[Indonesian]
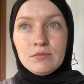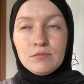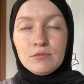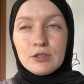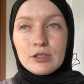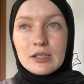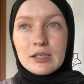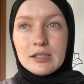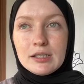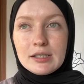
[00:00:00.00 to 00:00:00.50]

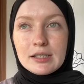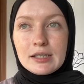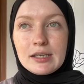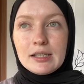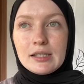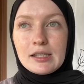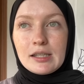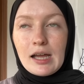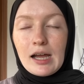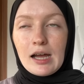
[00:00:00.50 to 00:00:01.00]
Mungkin
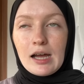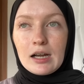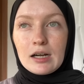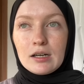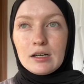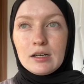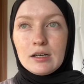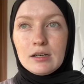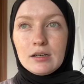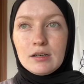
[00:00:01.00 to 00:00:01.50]
sekitar
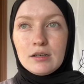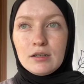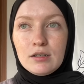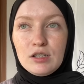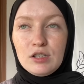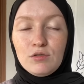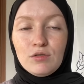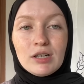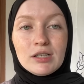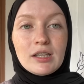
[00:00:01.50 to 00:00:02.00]

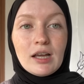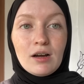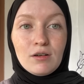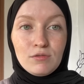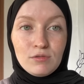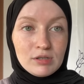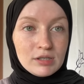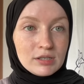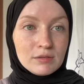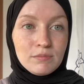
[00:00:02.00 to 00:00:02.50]
dua
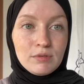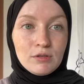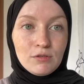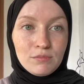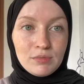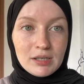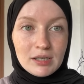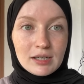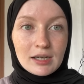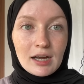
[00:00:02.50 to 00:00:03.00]
tahun
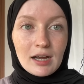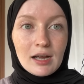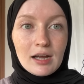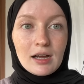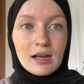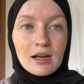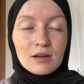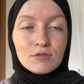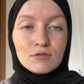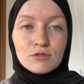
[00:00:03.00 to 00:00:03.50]
sebelum nikah
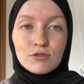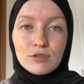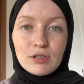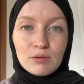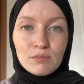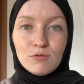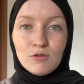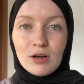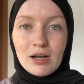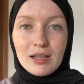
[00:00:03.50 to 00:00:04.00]
aku
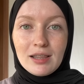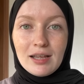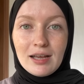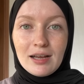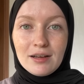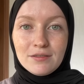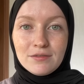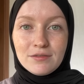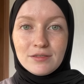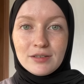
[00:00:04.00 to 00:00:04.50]
sudah
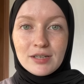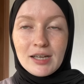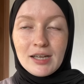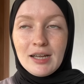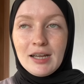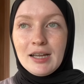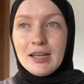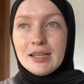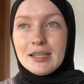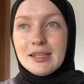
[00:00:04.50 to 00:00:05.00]
mualaf.
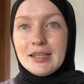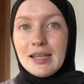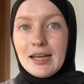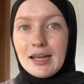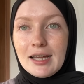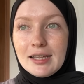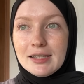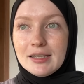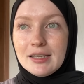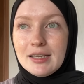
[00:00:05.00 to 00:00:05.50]

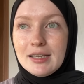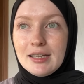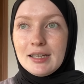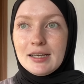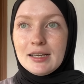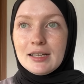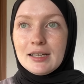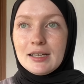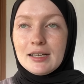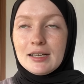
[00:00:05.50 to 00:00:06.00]
Dan
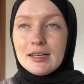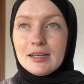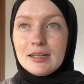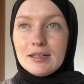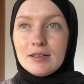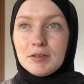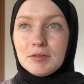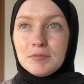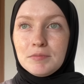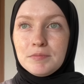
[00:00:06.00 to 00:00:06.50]

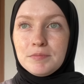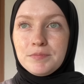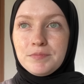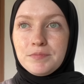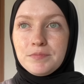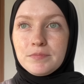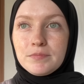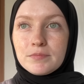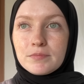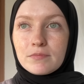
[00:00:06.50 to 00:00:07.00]
um,
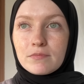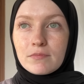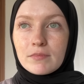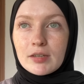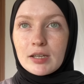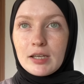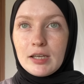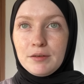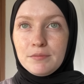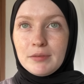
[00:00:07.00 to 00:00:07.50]

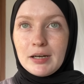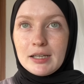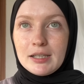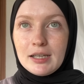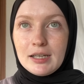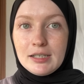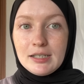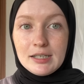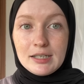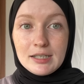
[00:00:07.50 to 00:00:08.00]

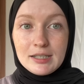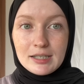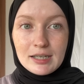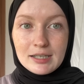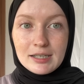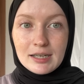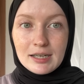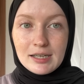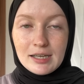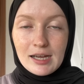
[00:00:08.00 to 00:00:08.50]
gimana
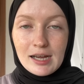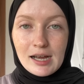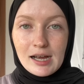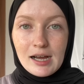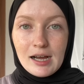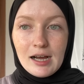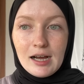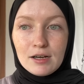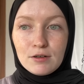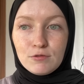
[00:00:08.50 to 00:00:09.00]
ceritanya ya
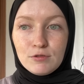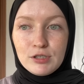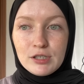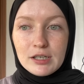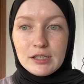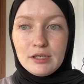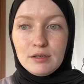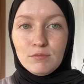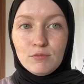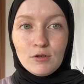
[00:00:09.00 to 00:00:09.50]
aku
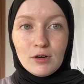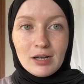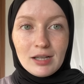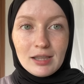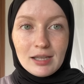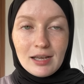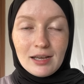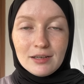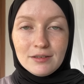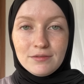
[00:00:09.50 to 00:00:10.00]
jadi
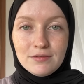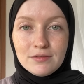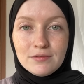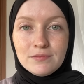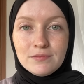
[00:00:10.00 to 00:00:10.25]
mualaf?